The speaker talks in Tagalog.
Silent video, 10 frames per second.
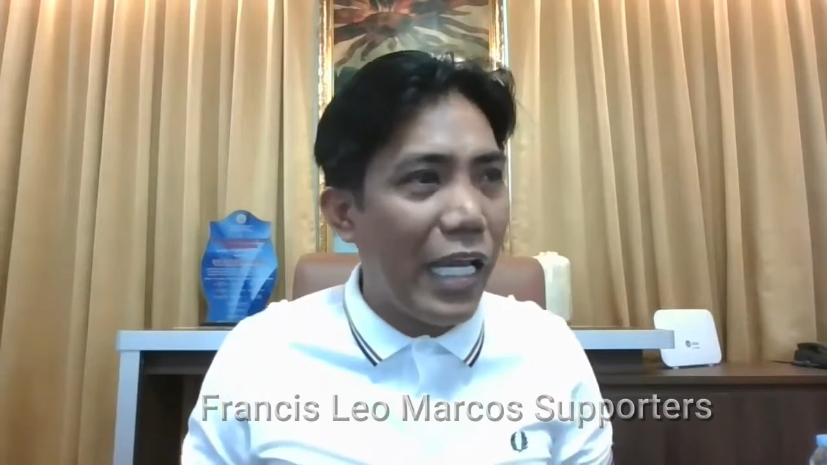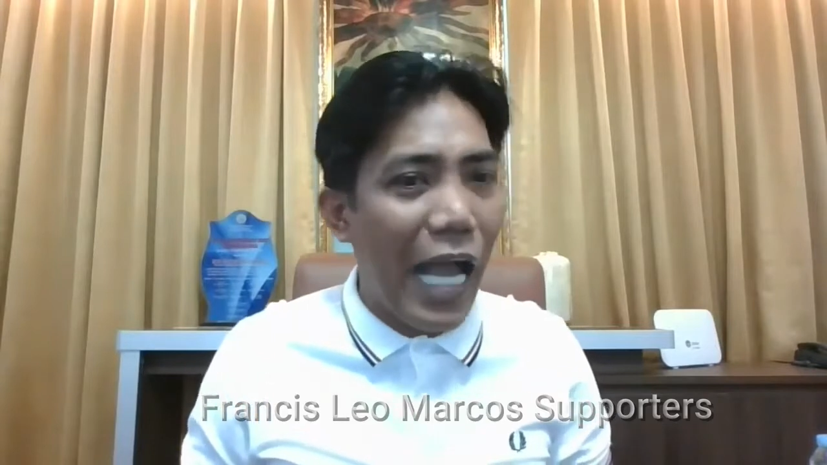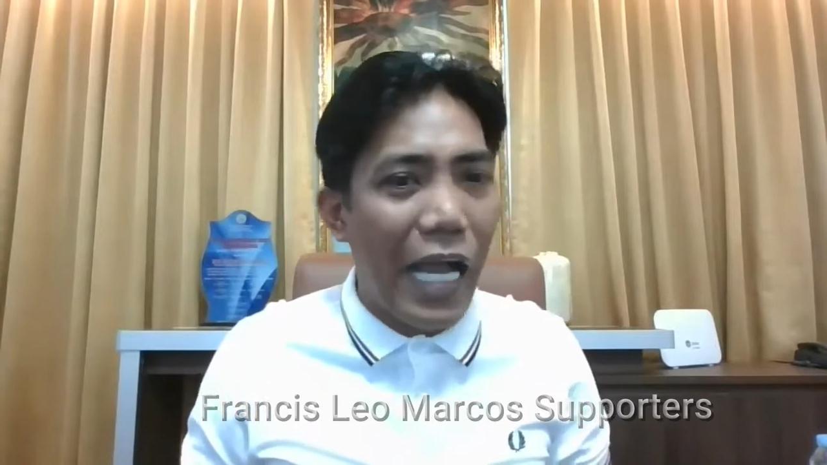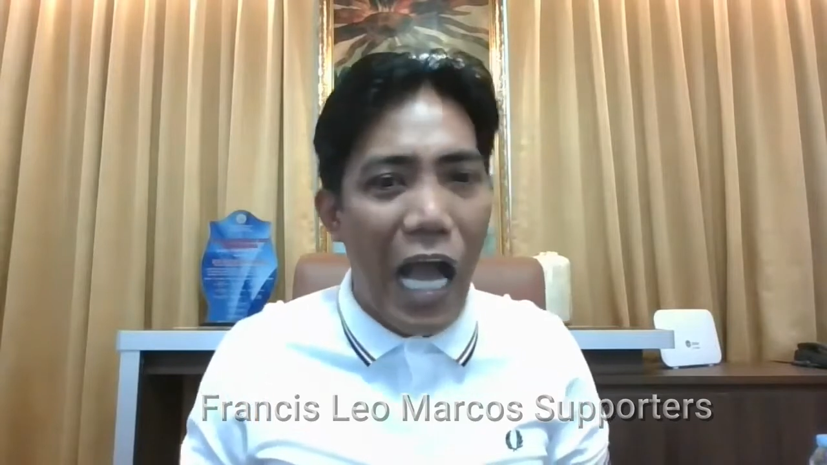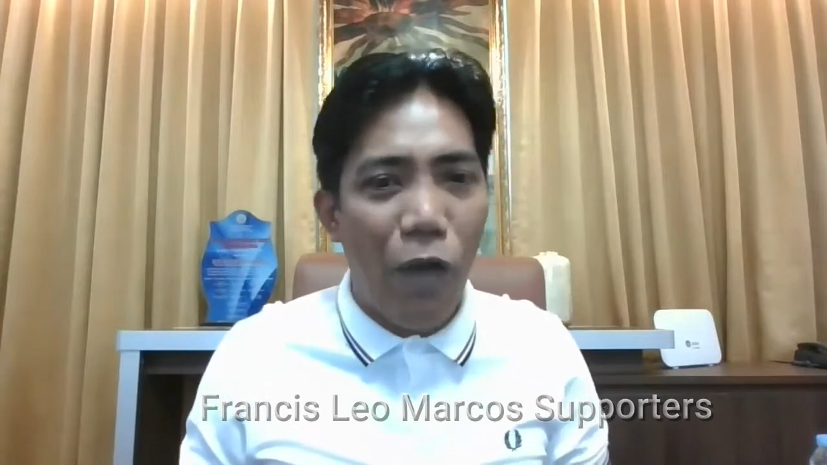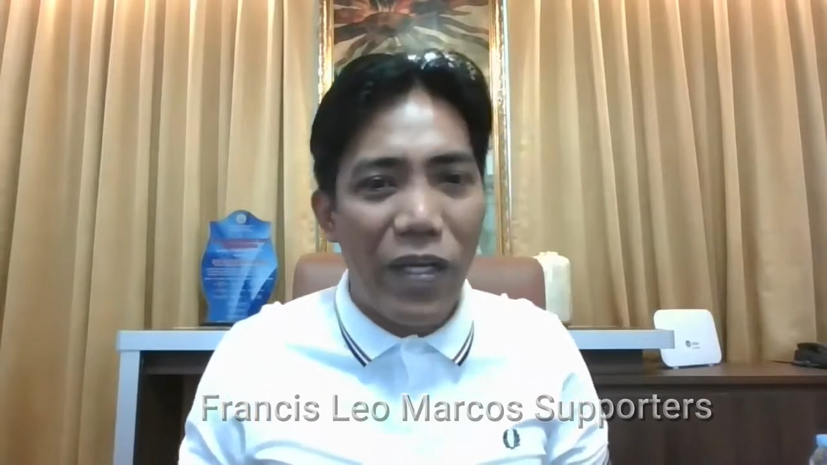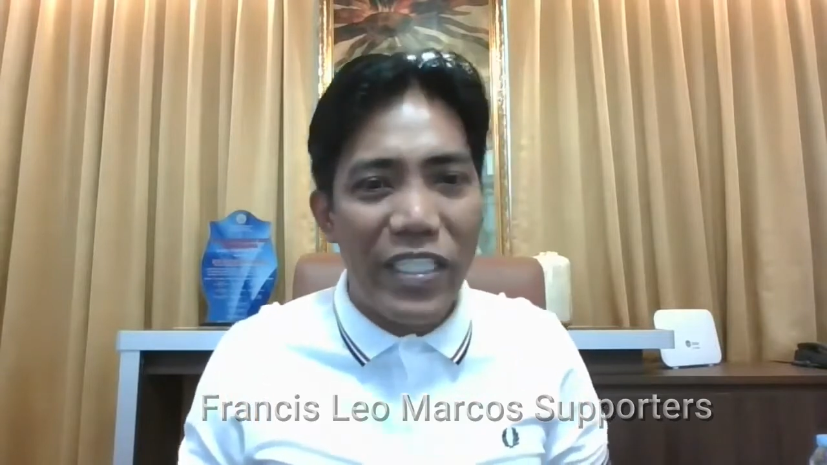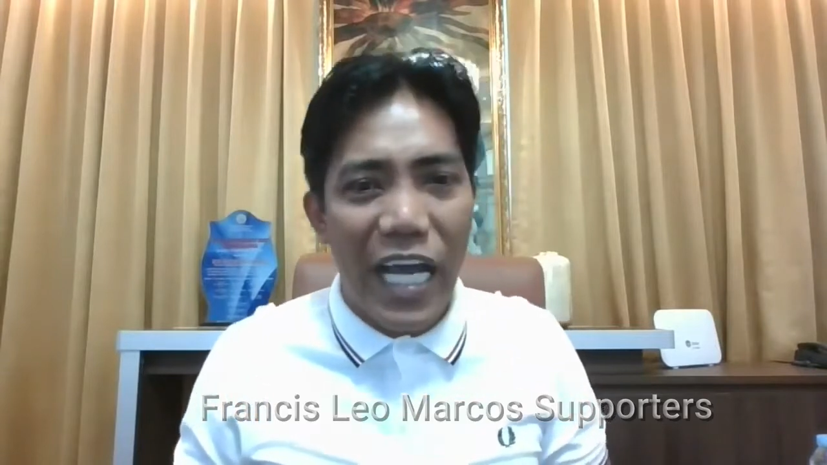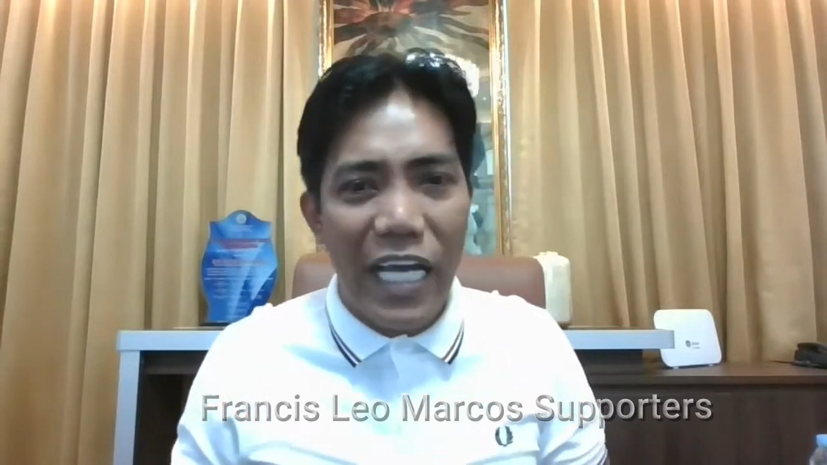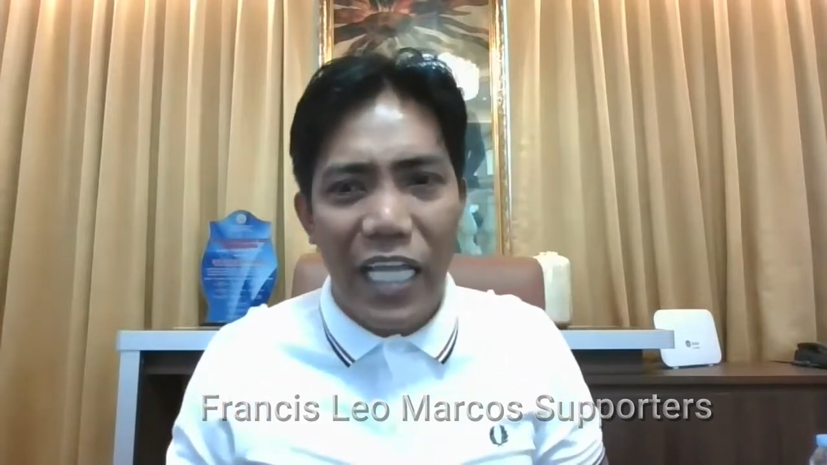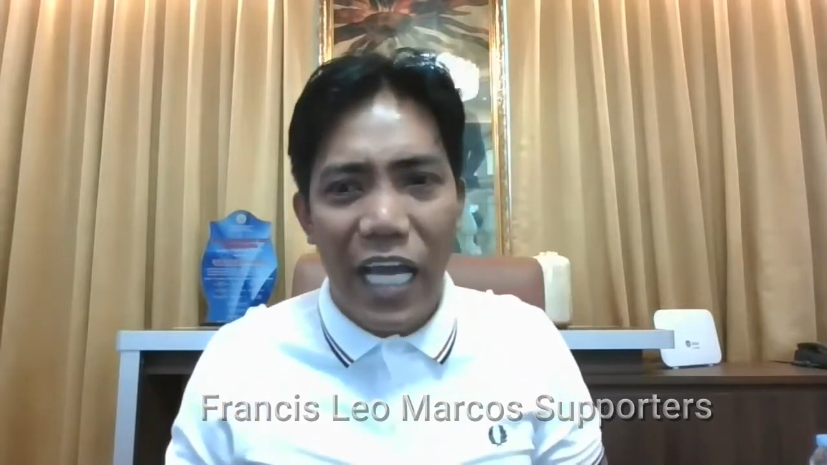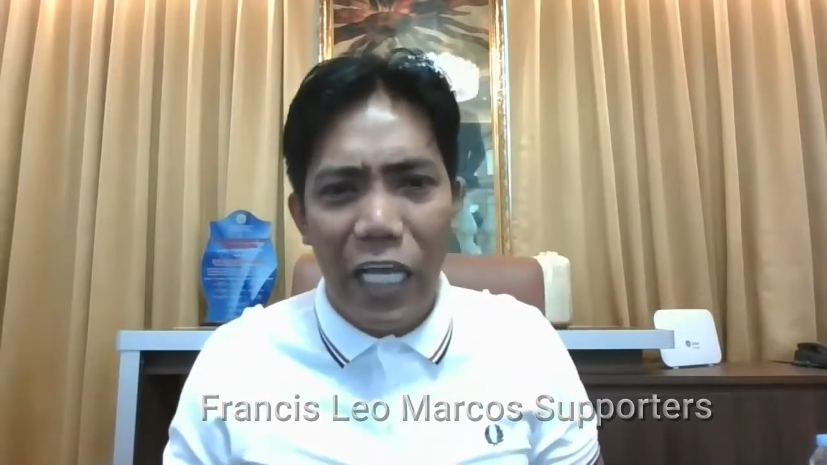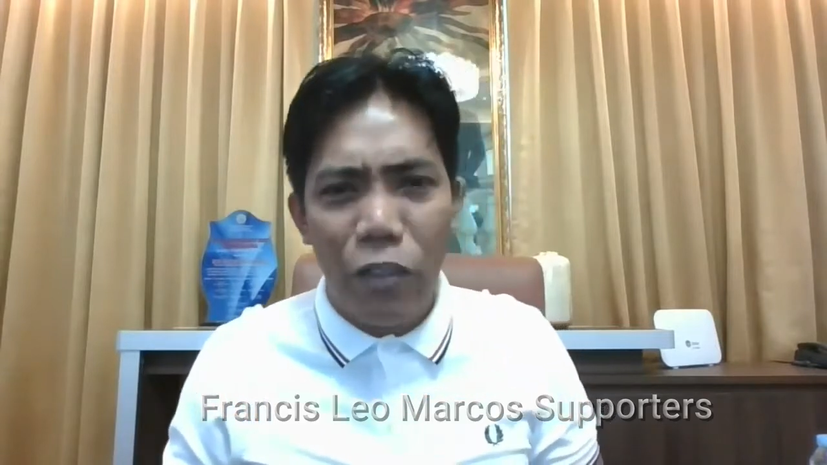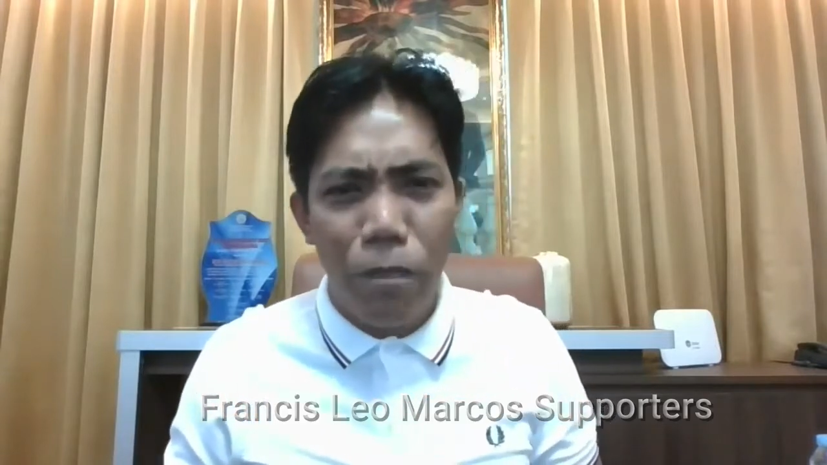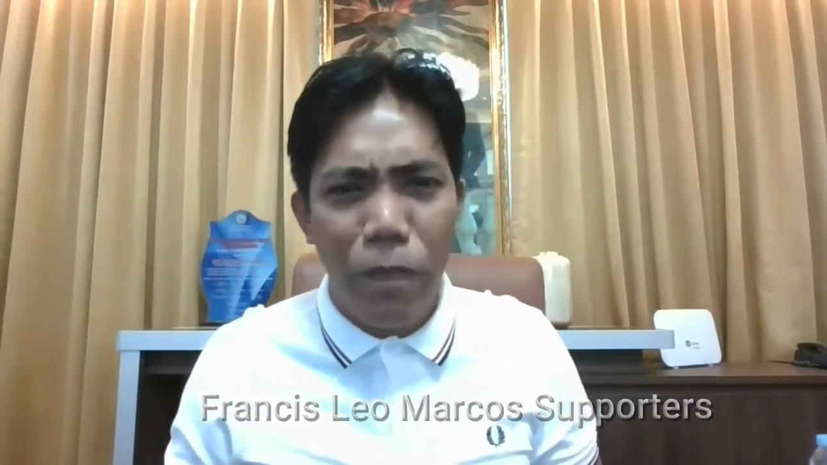kagawad yata ito.